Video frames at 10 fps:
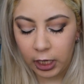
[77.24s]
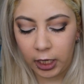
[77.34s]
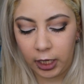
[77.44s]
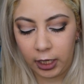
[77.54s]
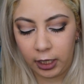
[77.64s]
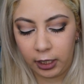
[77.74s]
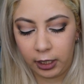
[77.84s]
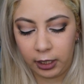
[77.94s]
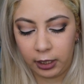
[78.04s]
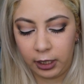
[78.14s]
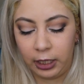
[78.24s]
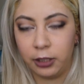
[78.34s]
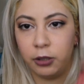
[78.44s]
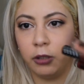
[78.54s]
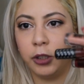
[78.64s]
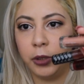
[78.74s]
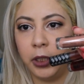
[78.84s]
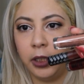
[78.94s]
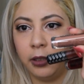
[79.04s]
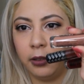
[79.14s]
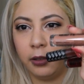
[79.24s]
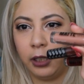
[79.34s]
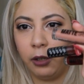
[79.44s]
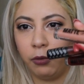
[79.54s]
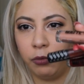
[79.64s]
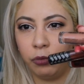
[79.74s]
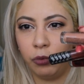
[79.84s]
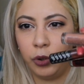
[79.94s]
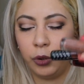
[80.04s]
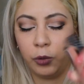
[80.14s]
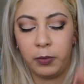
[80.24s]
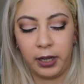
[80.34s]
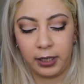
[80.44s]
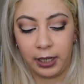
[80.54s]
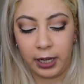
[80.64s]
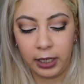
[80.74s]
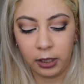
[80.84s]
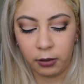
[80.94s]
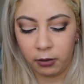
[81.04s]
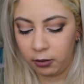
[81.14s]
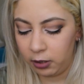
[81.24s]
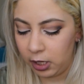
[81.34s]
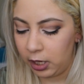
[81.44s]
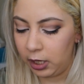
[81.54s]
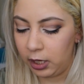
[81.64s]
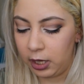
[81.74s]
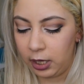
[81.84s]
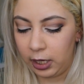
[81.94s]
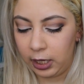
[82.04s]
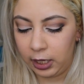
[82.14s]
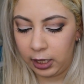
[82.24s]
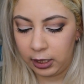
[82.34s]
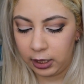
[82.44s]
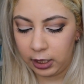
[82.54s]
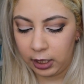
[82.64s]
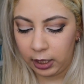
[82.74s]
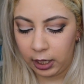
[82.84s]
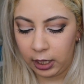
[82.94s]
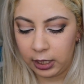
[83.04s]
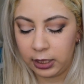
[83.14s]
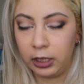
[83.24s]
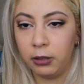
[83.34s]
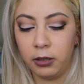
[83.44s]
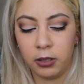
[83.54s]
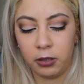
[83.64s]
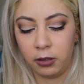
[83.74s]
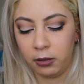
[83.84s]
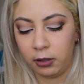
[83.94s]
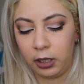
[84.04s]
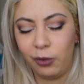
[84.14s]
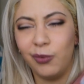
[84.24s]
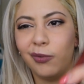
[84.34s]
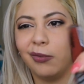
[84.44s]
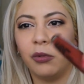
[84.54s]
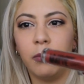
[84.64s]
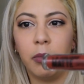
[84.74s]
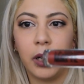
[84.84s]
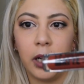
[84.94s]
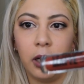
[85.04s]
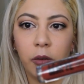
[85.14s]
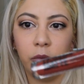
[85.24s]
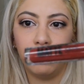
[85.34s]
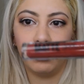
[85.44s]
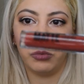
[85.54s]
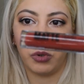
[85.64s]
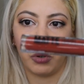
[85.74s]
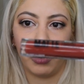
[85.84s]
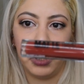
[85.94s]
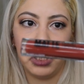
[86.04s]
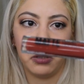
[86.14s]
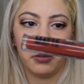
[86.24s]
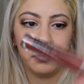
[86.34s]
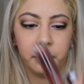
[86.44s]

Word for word: eh, el Sultry que es un nude más clarito este que es Illusion que es un brown rojizo